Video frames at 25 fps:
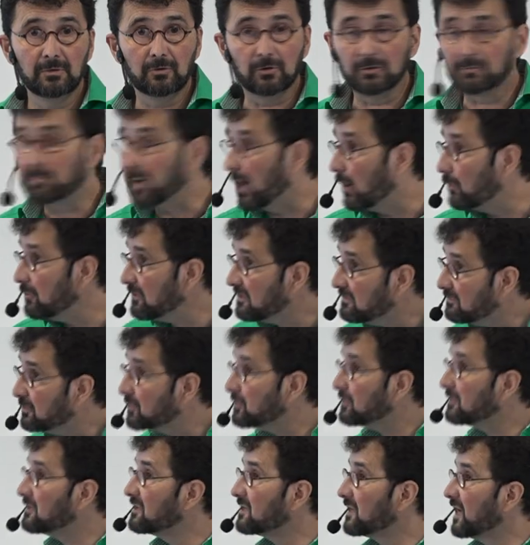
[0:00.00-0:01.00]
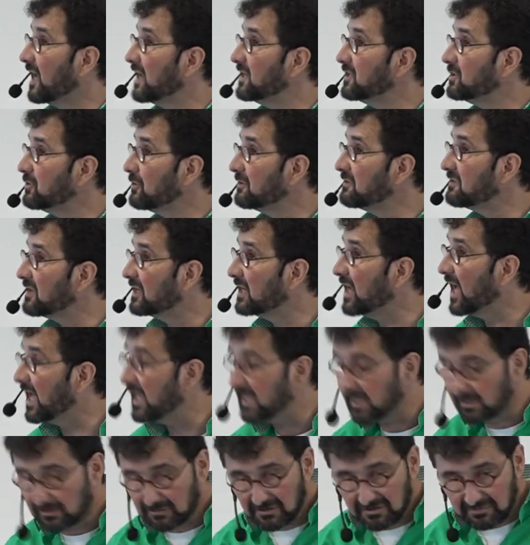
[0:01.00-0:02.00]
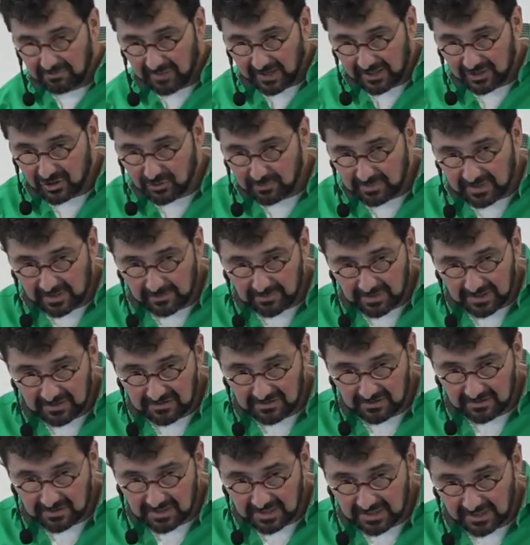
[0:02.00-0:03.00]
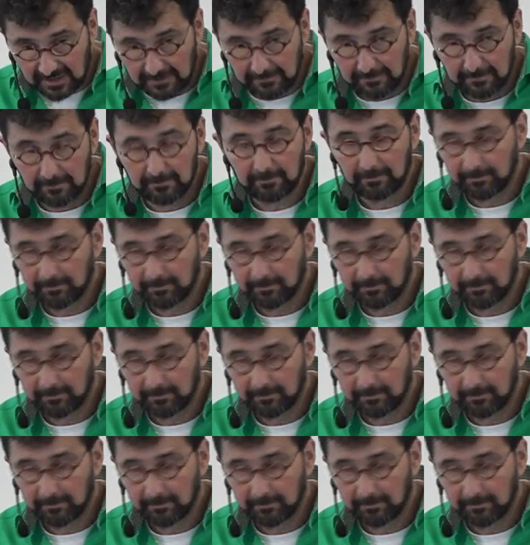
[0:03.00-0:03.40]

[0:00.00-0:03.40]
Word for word: Und Paulus wird uns gleich noch sein eigenes Beispiel präsentieren.